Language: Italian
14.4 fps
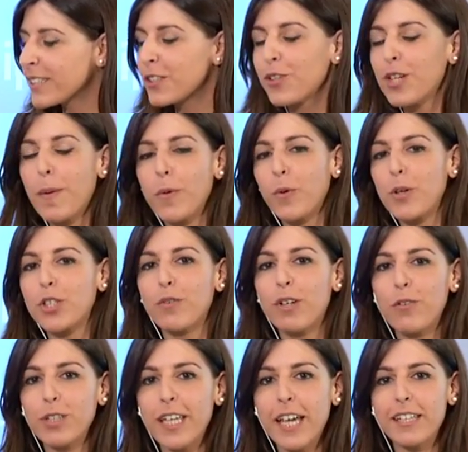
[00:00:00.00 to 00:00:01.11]
Antonio, proprio questo
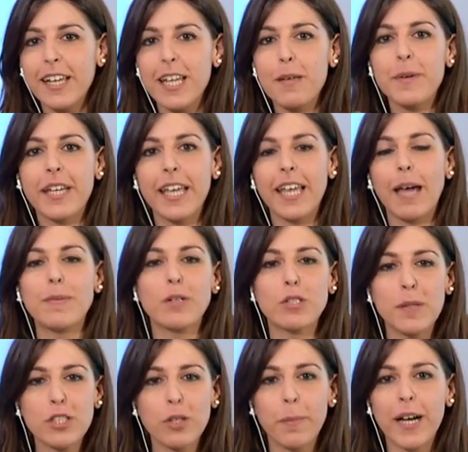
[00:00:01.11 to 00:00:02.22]
volevo chiederle, perché abbiamo
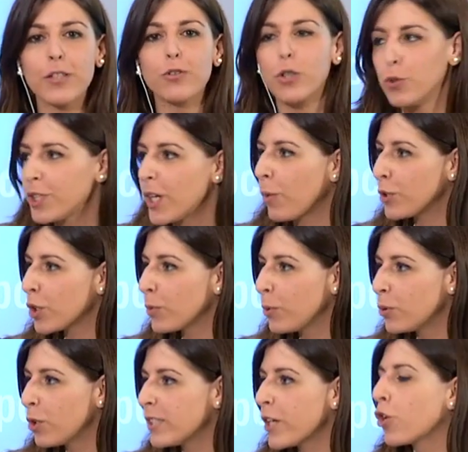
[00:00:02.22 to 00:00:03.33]
spesso parlato di Industria
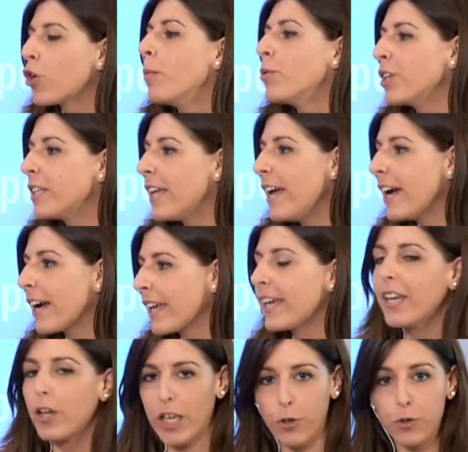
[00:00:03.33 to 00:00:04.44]
4.0 come un'idea
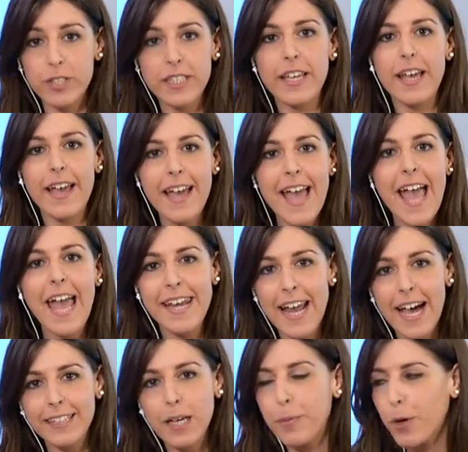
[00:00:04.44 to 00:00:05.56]
che, e così è, è
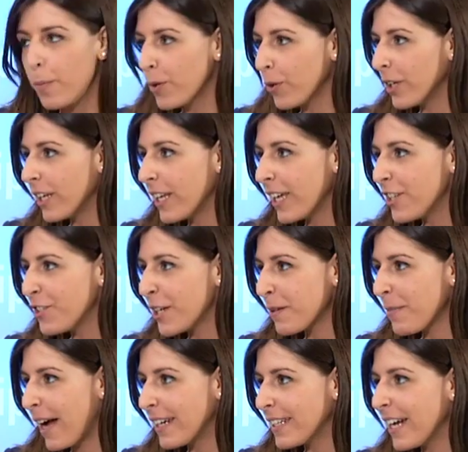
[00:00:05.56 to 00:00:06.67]
nata proprio in
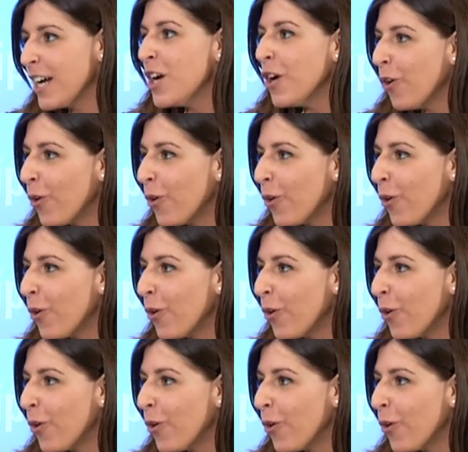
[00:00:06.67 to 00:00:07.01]
Germania.